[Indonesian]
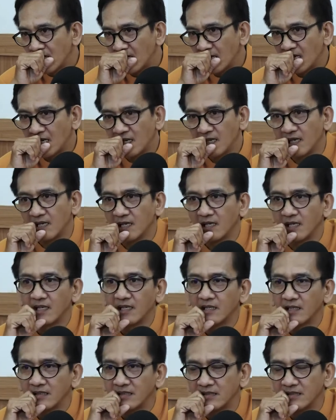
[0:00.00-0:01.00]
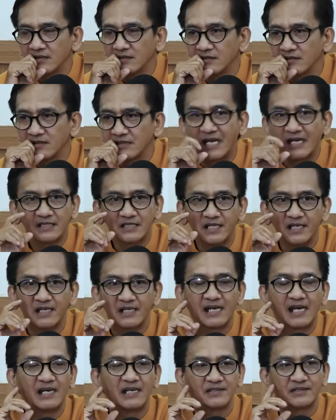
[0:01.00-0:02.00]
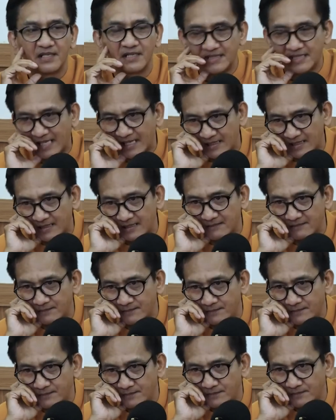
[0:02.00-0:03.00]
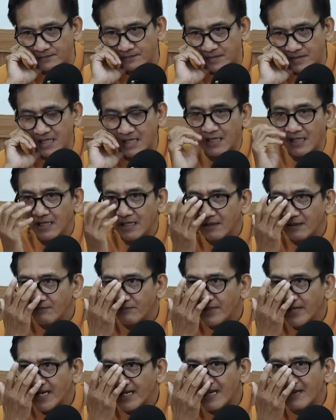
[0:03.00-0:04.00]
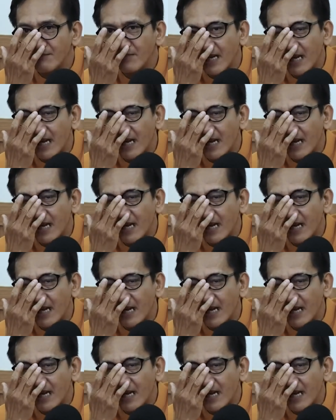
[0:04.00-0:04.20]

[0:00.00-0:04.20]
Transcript: uh, yang sering kali terjadi mereka